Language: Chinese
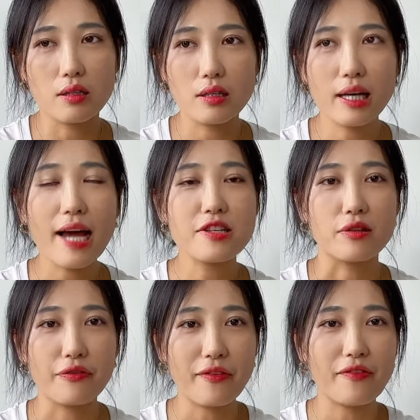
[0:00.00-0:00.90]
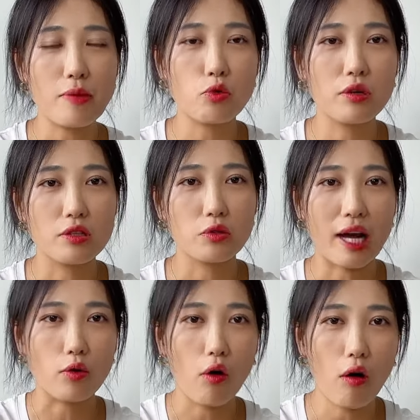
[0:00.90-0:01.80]
一开始发发布会的时候就
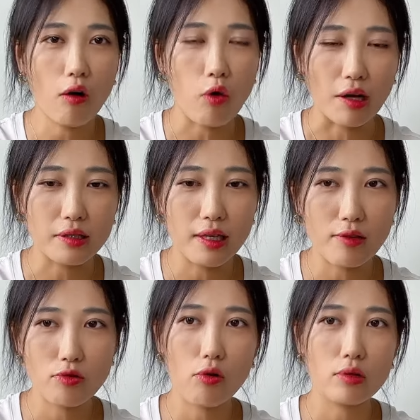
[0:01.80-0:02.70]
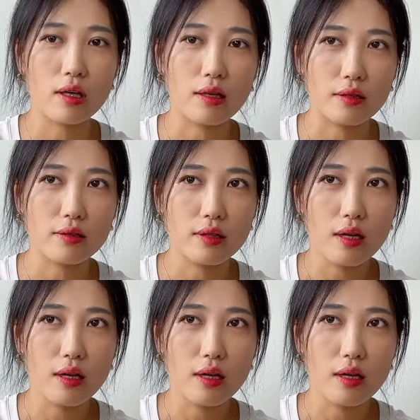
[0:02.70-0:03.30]
开始哗哗狂跌，最后呢，